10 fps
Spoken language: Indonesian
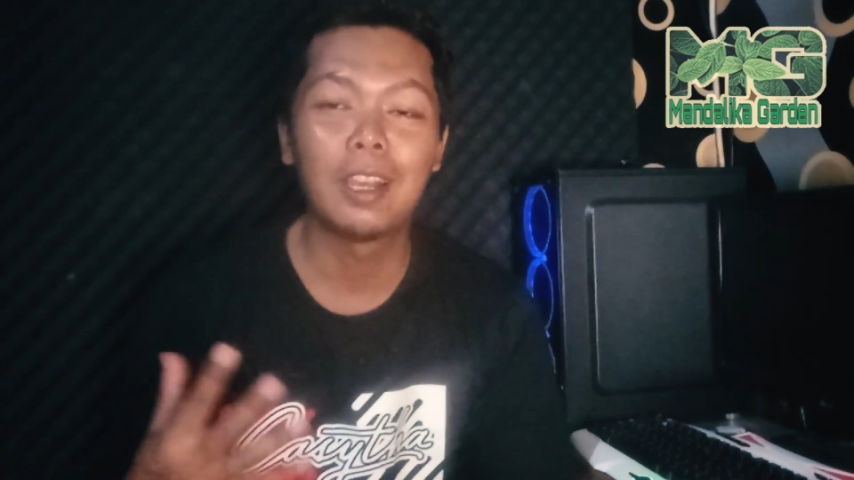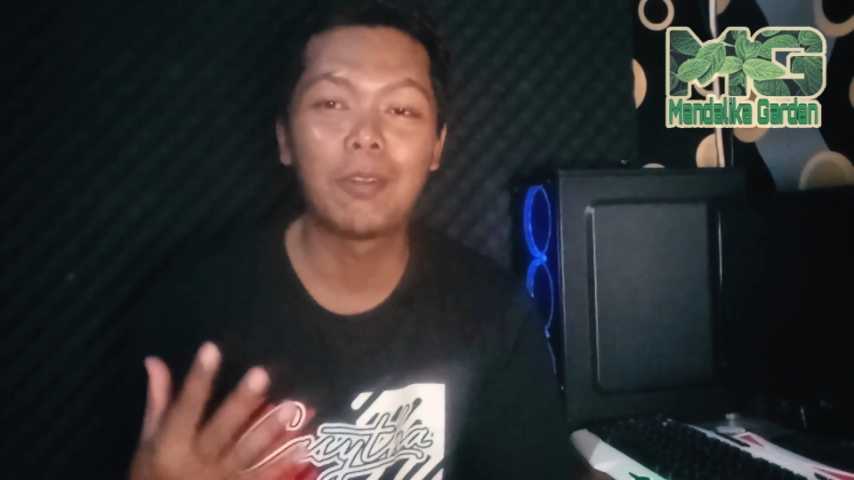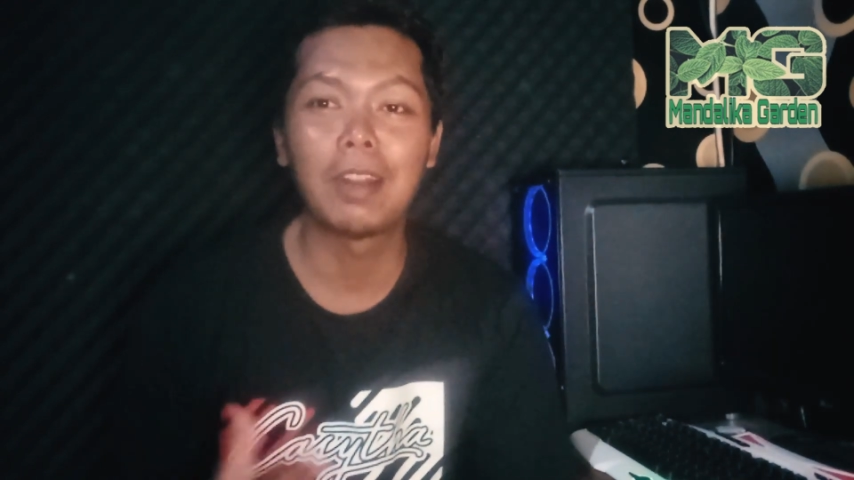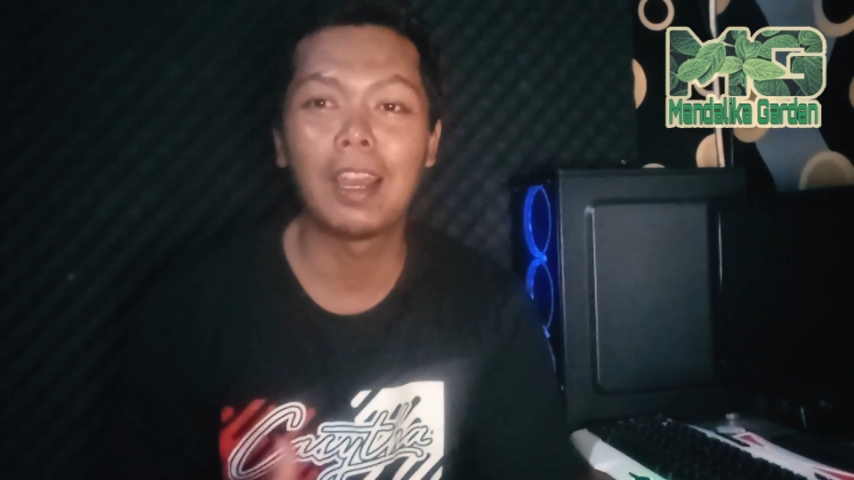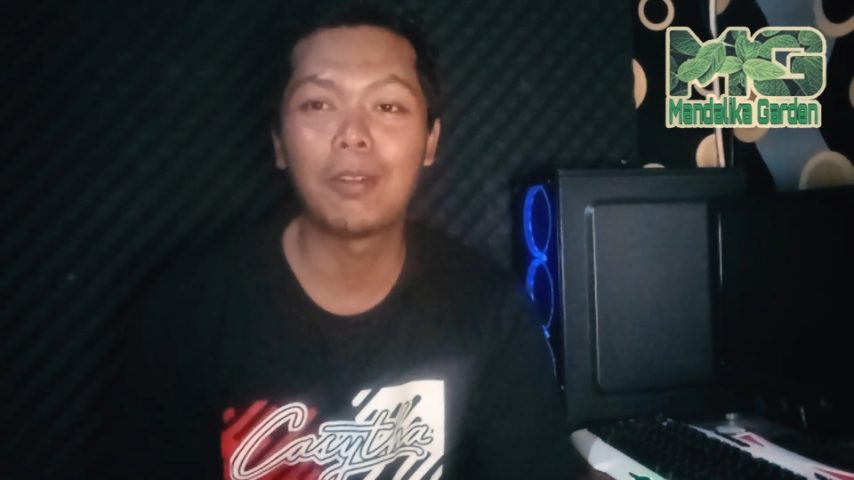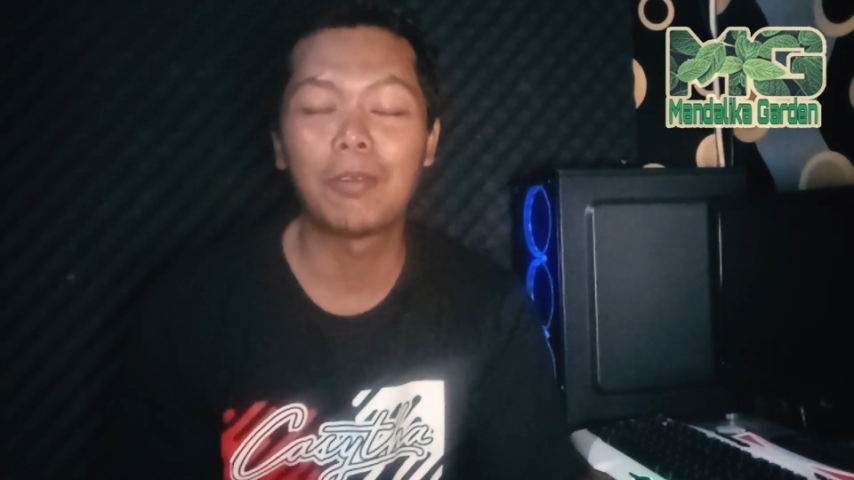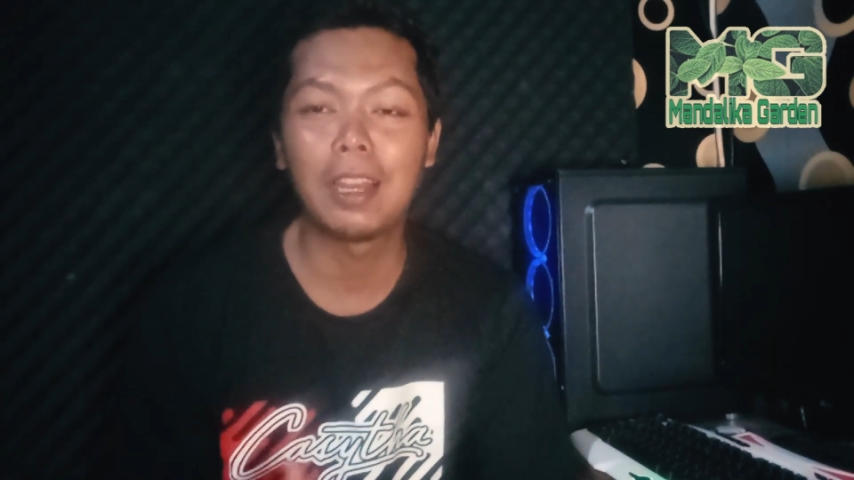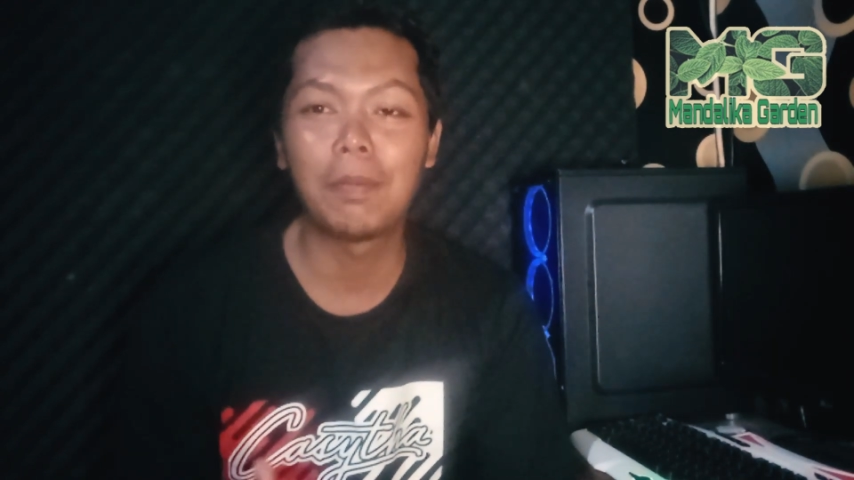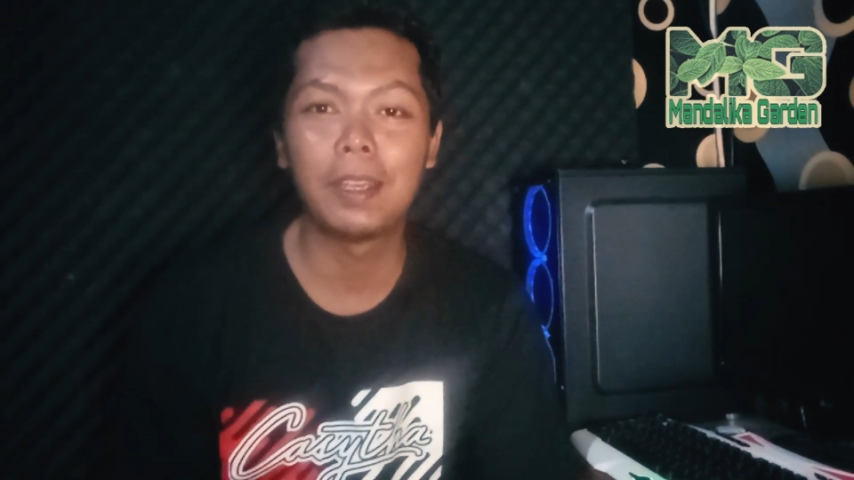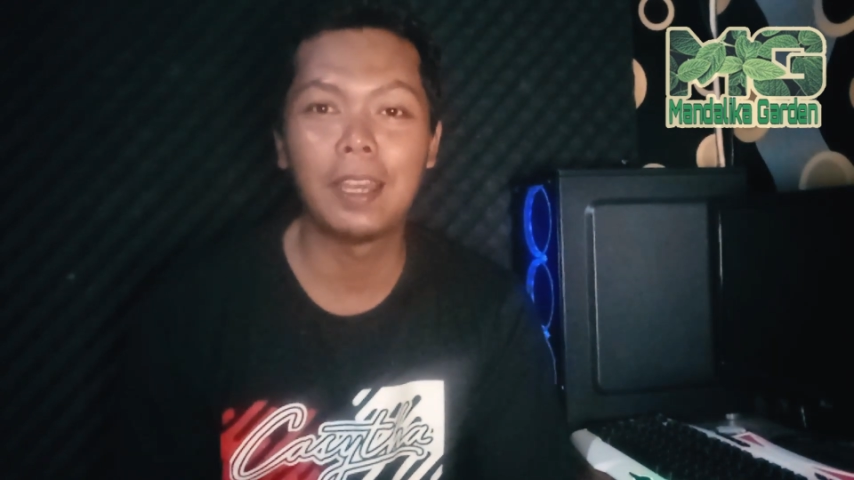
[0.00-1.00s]
eh,
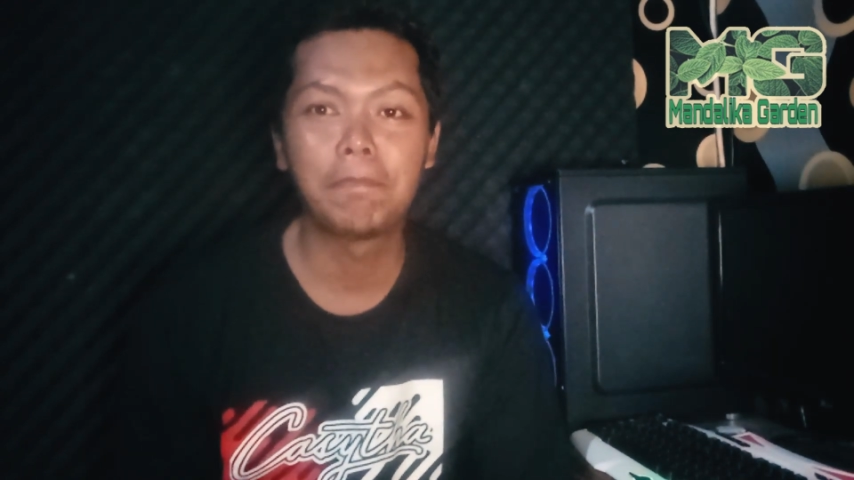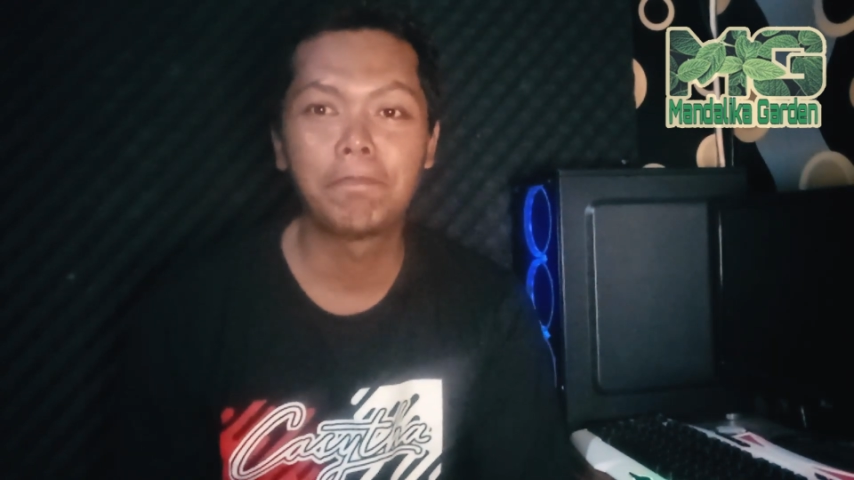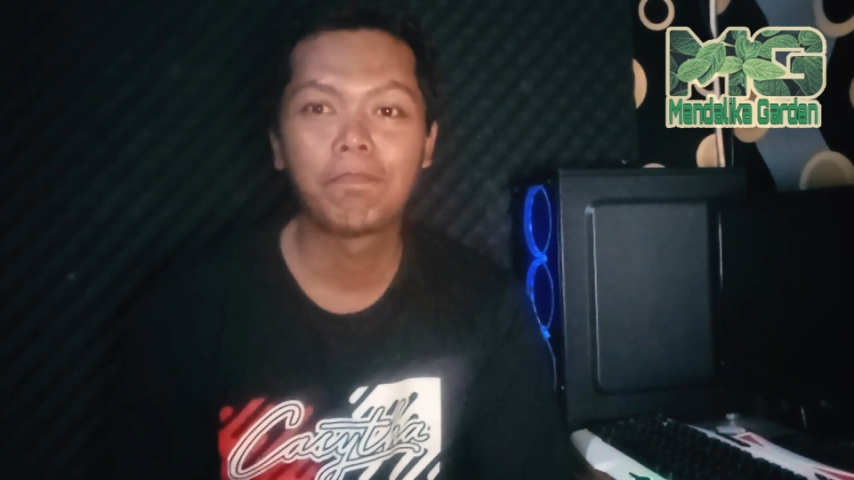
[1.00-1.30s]
kurang-kurang uh, apa ya